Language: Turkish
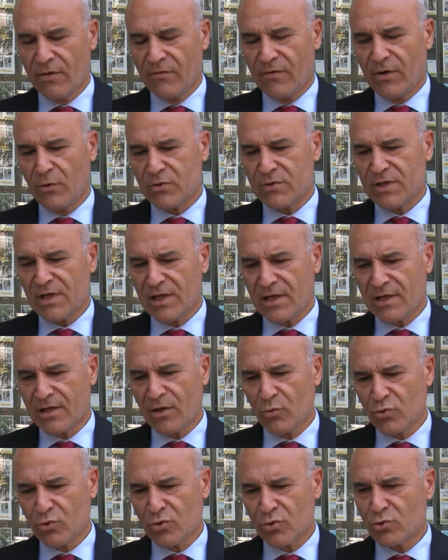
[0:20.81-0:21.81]
ve özellikle
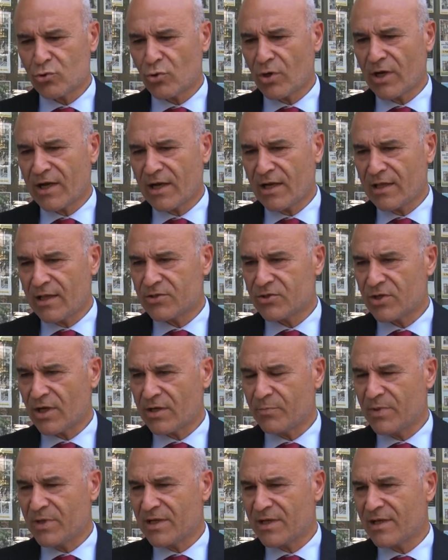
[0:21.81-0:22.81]
uzun süre kalacak
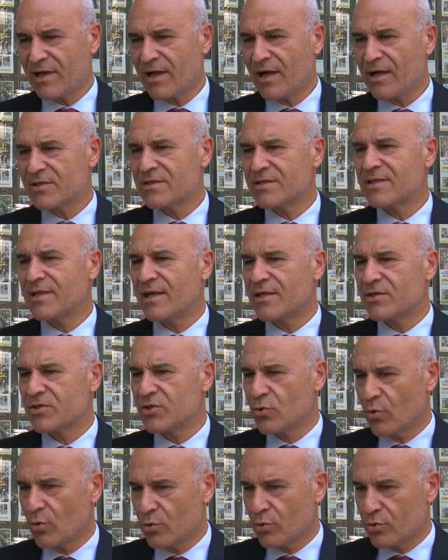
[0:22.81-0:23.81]
bir kiracı
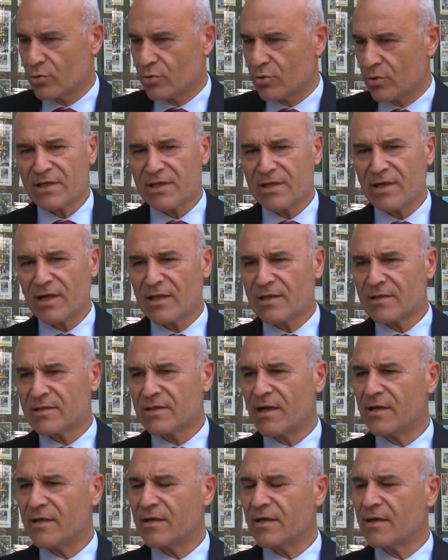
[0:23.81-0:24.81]
tercihi olurdu. Kiralık
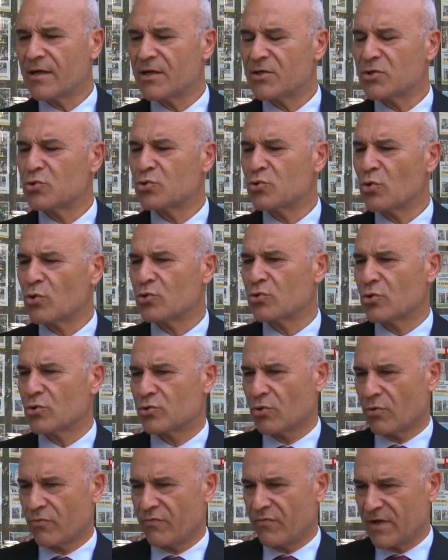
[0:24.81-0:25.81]
daire arayışı çok çok
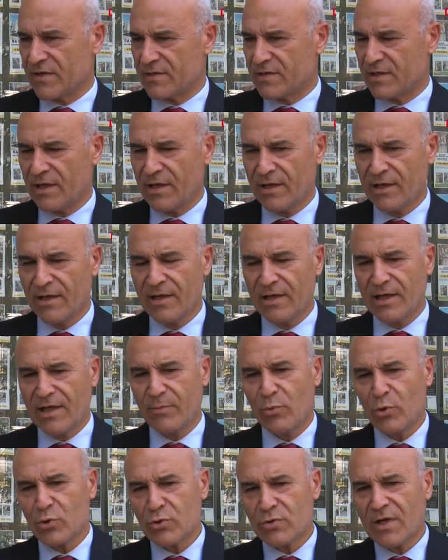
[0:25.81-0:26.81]
çok fazla. E,
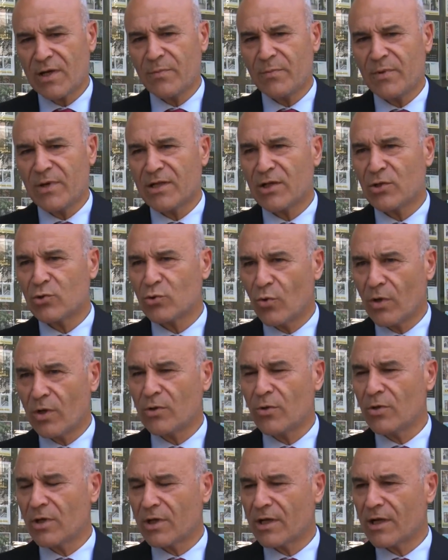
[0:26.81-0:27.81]
mülk sahipleri de doğal
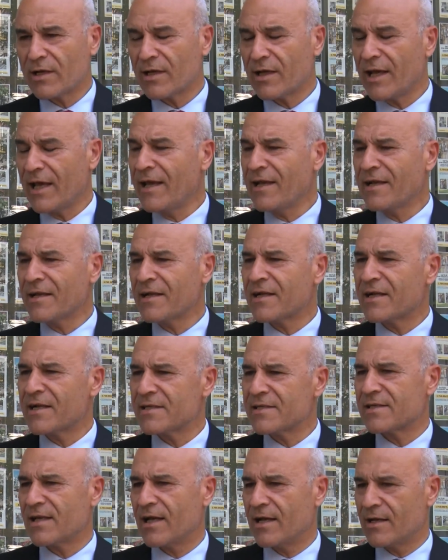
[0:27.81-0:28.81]
olarak en
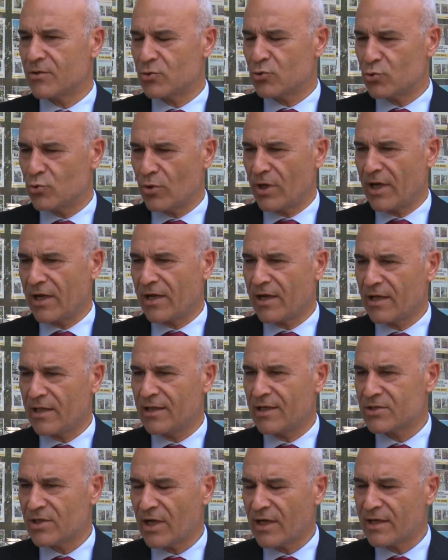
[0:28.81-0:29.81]
kısa süre
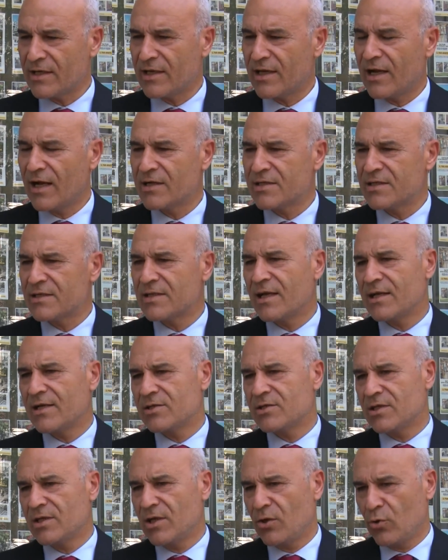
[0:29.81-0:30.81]
kalacak kiracı
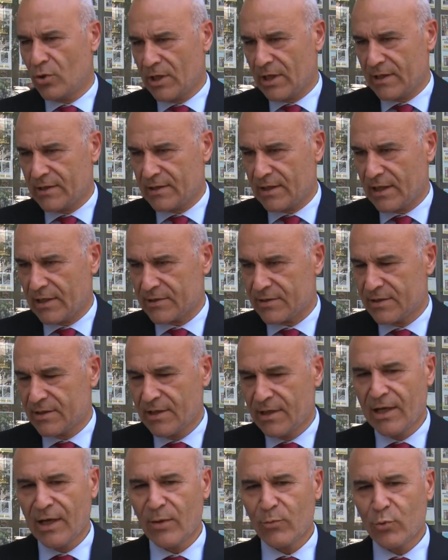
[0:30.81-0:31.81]
tercihine yöneldiler.
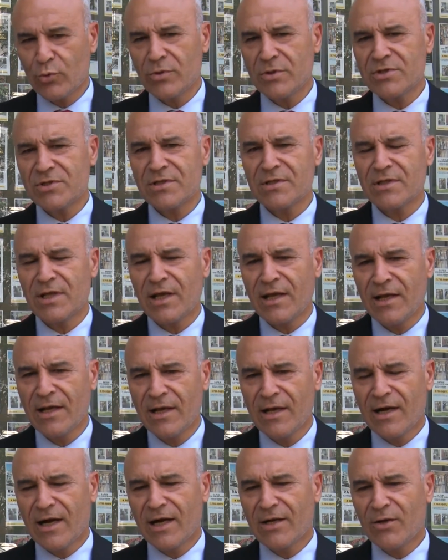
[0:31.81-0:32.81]
Bunun için de
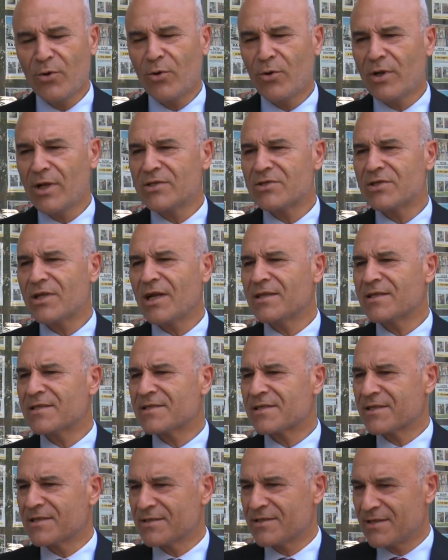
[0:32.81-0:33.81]
hani öğrenciler de
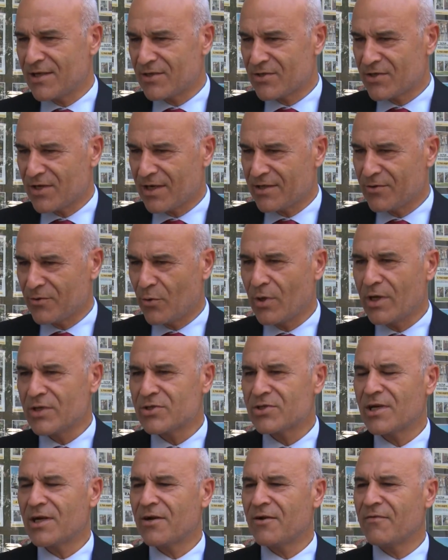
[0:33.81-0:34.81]
sıkıntı yaşardı.
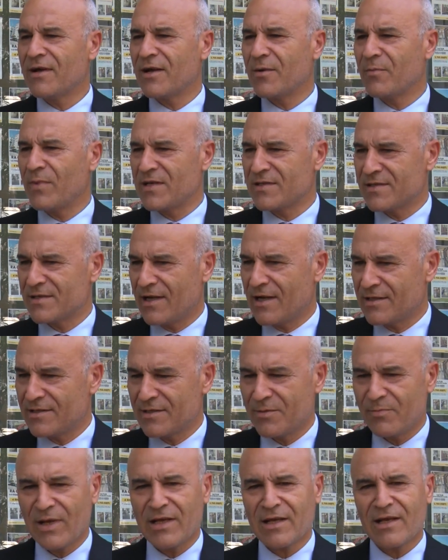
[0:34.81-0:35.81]
Öğrencilere
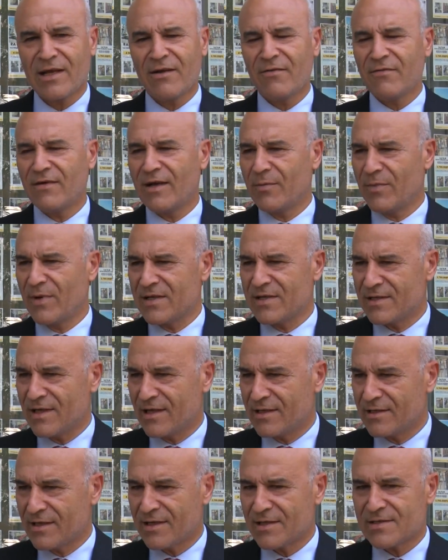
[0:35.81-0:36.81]
vermezlerdi, bekara
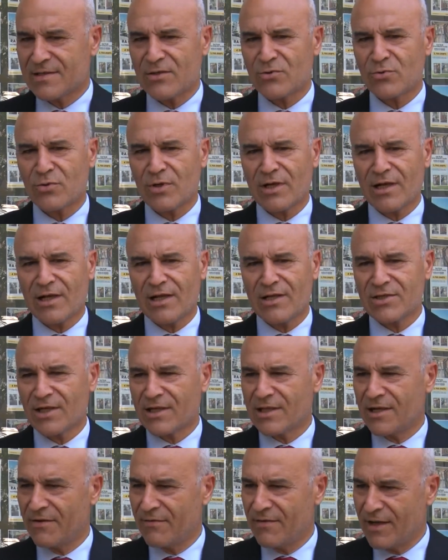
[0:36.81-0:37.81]
vermezlerdi, kısa süre
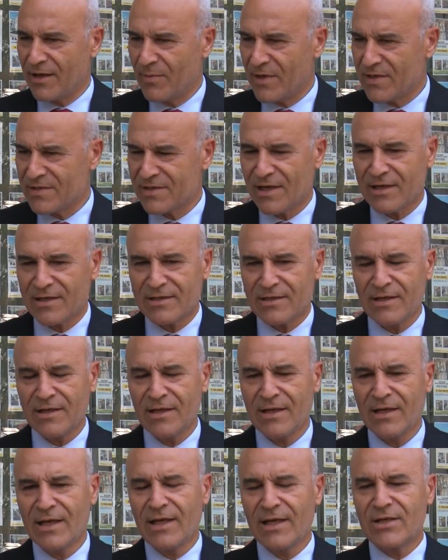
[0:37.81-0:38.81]
kalacaklara vermezlerdi.
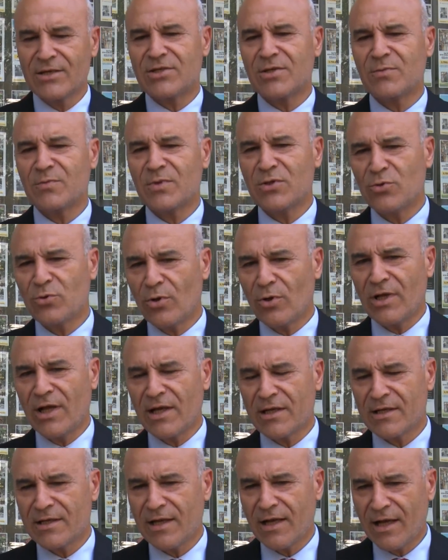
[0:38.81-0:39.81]
Şimdi
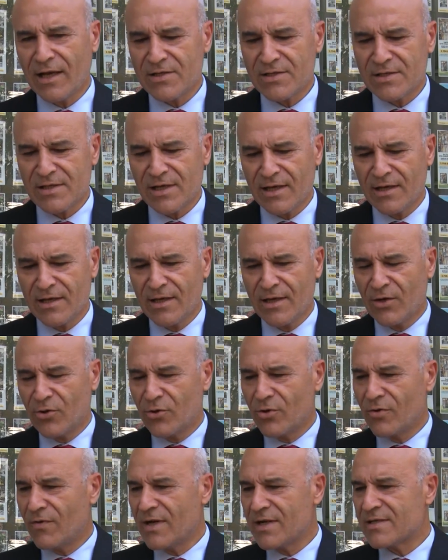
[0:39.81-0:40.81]
diyorlar ki ya işte
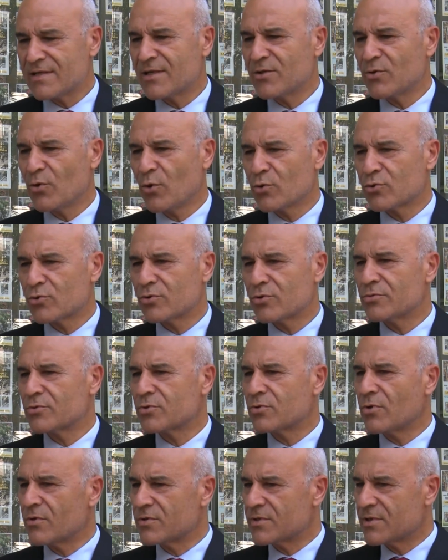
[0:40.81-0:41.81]
üniversitede olsun,
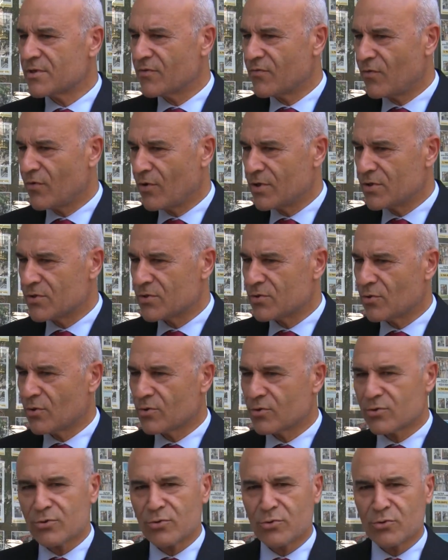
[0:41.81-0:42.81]
son sınıf öğrencisi
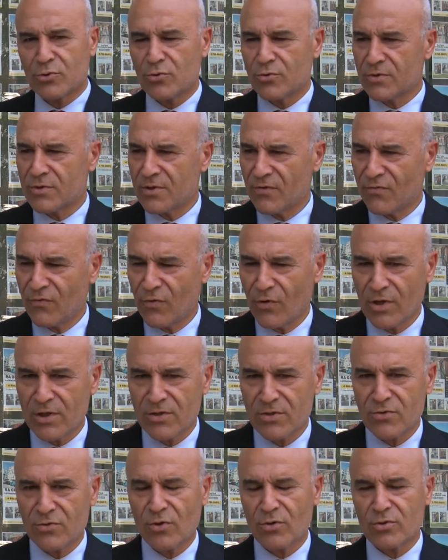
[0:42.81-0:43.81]
olsun, üçüncü sınıf
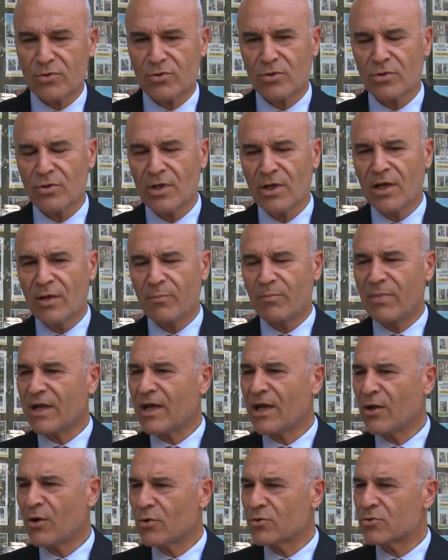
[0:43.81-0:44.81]
öğrencisi olsun,
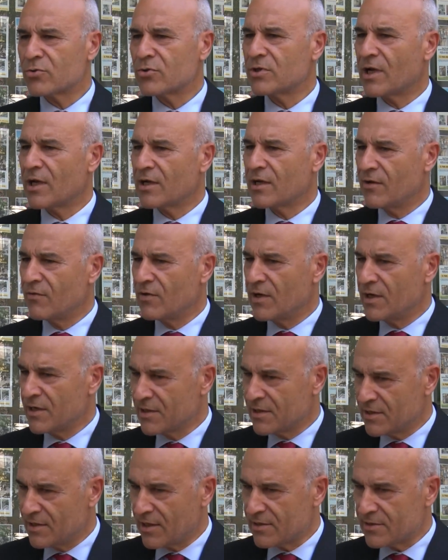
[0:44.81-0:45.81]
bekar olsun yarın evlenir
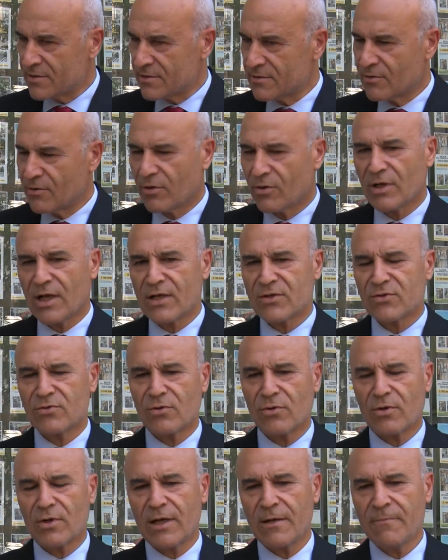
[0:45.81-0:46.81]
gider ondan
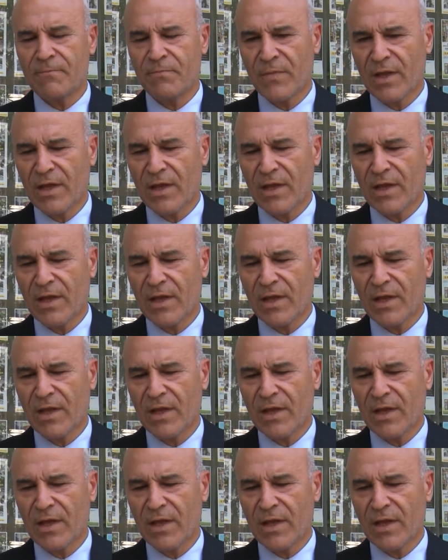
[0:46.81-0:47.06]
sonra.